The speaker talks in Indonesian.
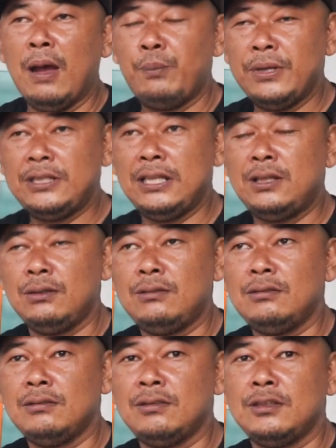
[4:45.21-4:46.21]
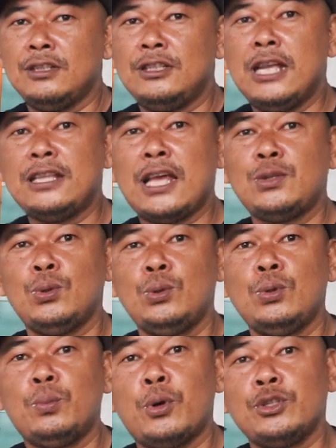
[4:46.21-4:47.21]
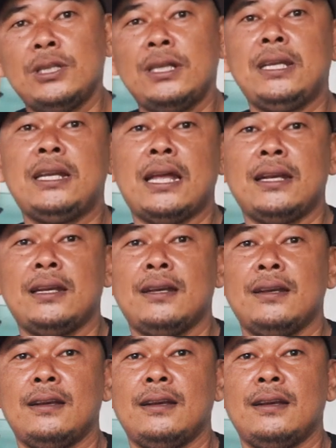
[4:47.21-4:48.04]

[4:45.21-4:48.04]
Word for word: habis itu dia tak suruh posting ikan.